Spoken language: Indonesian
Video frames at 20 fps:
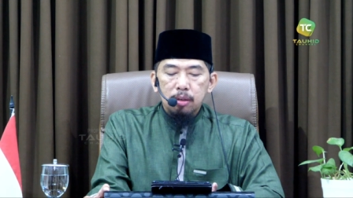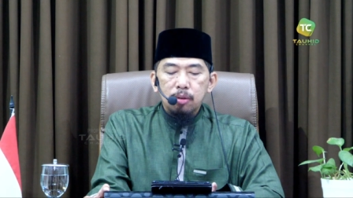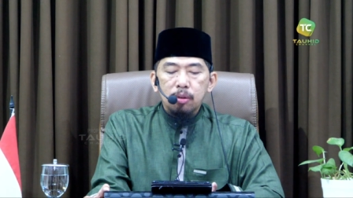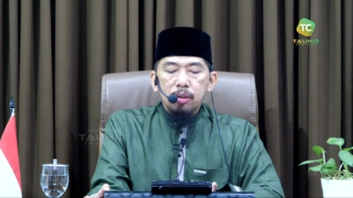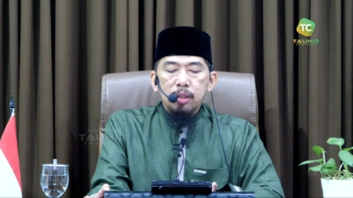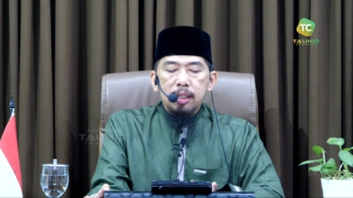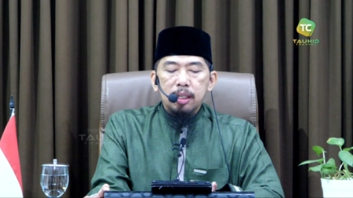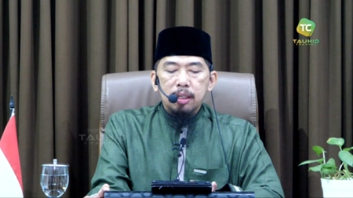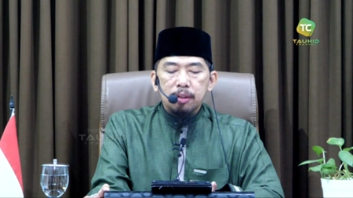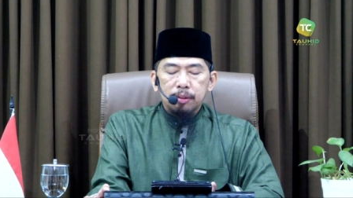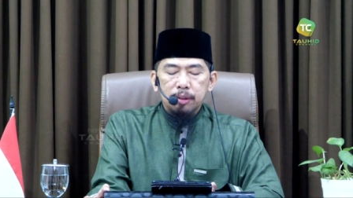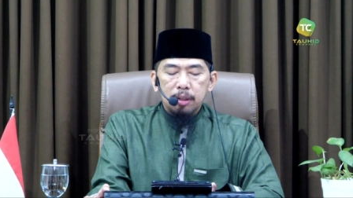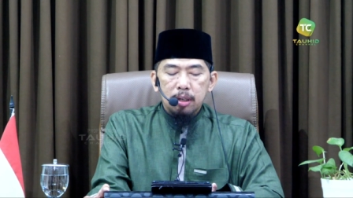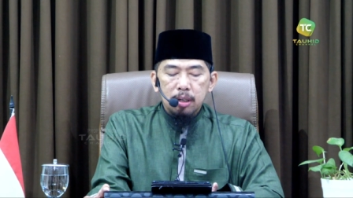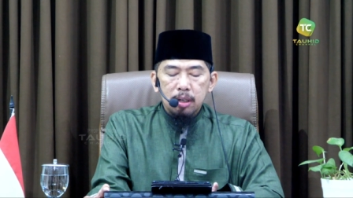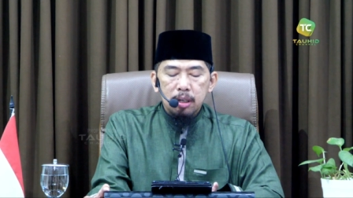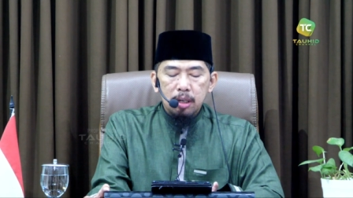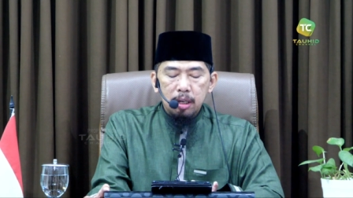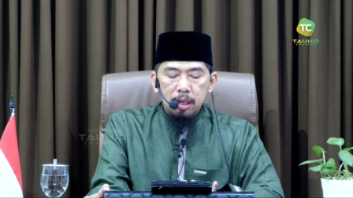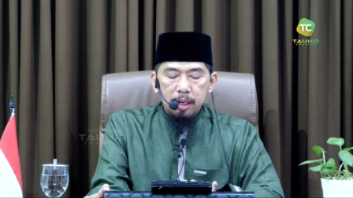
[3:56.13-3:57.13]
kunna
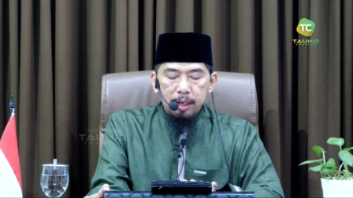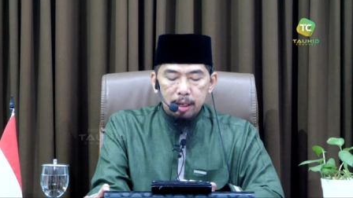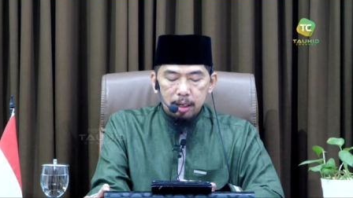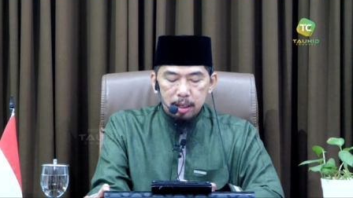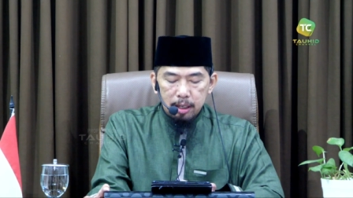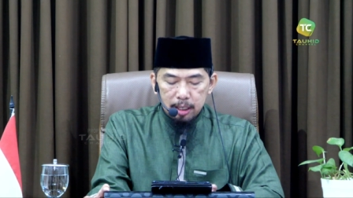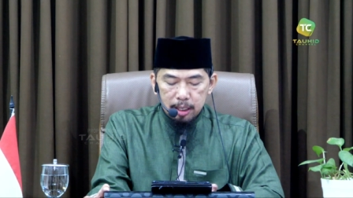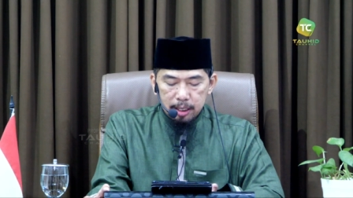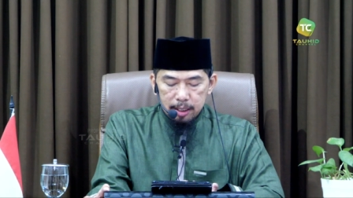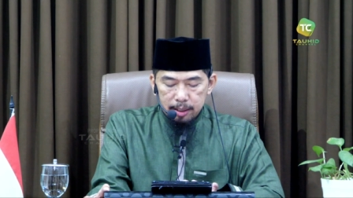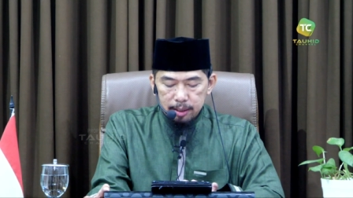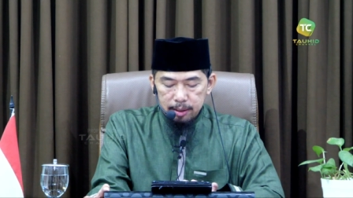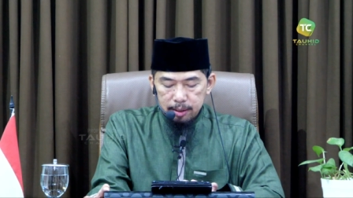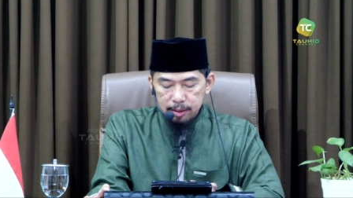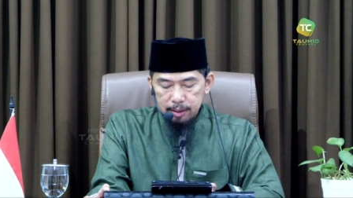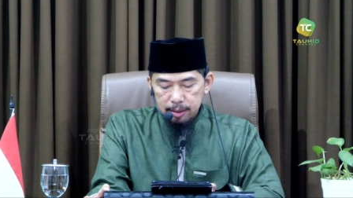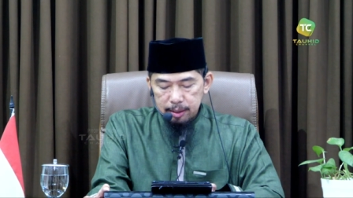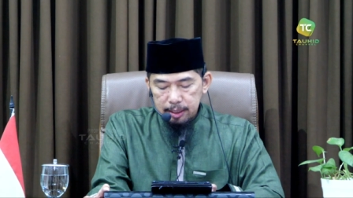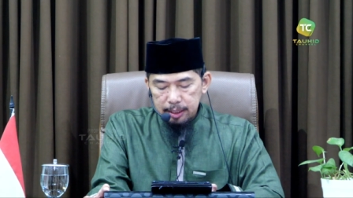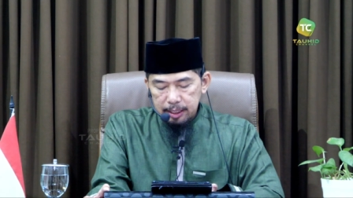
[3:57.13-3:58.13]
taraiqa
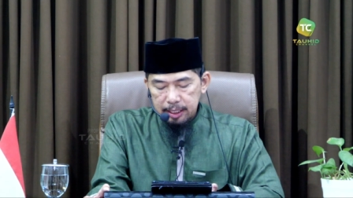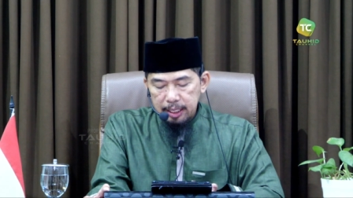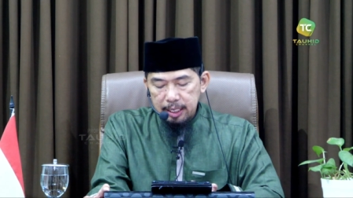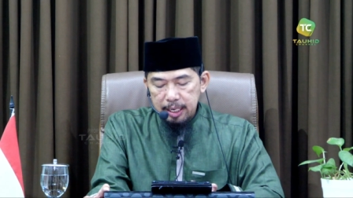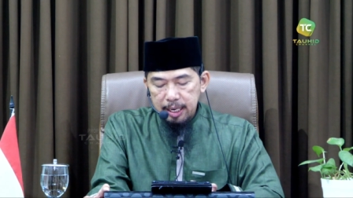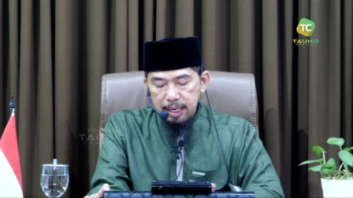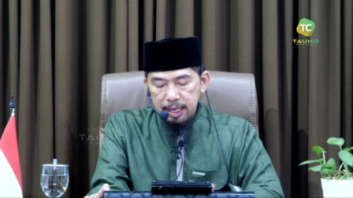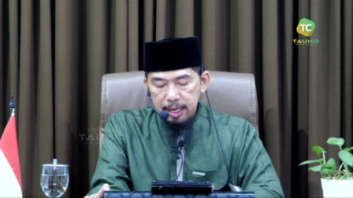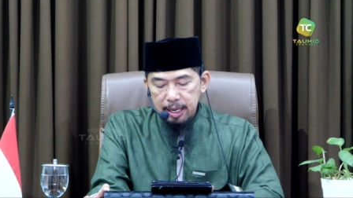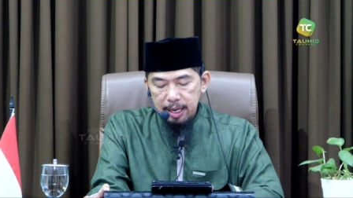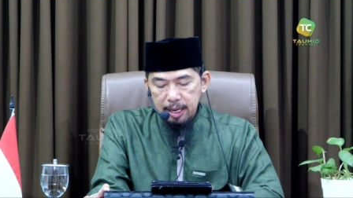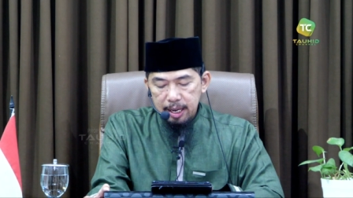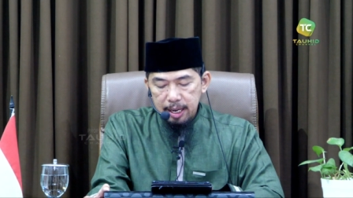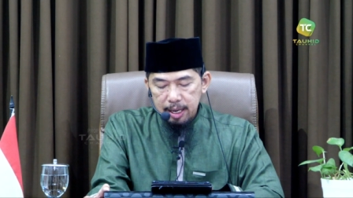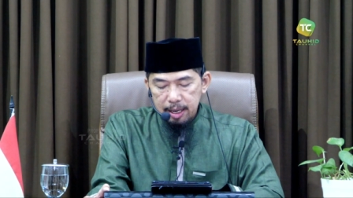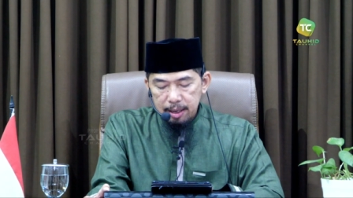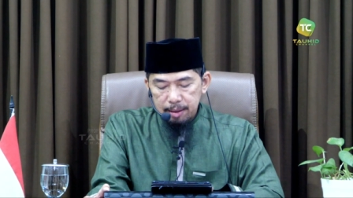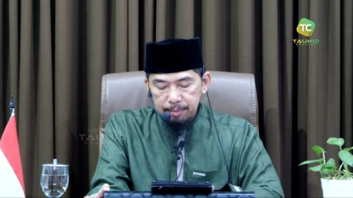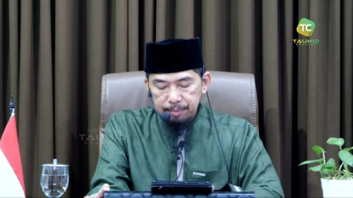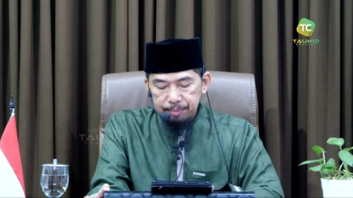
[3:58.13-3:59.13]
tidak
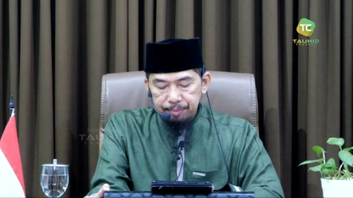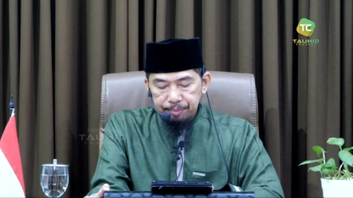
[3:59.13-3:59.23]
ada.